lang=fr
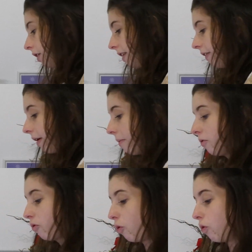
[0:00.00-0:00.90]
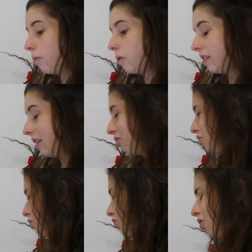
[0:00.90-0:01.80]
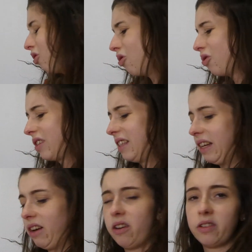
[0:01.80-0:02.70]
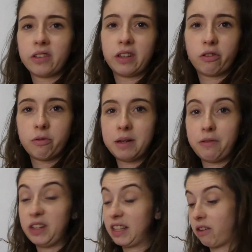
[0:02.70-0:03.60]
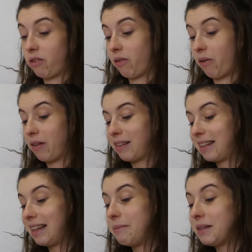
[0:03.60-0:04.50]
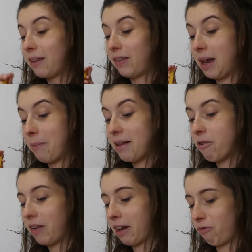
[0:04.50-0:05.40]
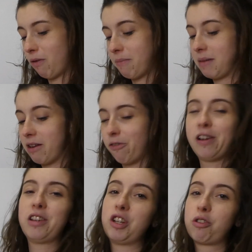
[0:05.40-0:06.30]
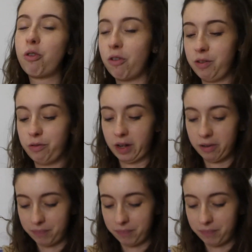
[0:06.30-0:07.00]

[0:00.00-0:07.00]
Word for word: C'est vraiment trop beau, c'est tout rose, c'est... Oh non, c'est trop magnifique, ça donne... Euh, c'est limite, ça la peine à ouvrir, tu vois. Mais en fait, j'ai trop envie d'ouvrir.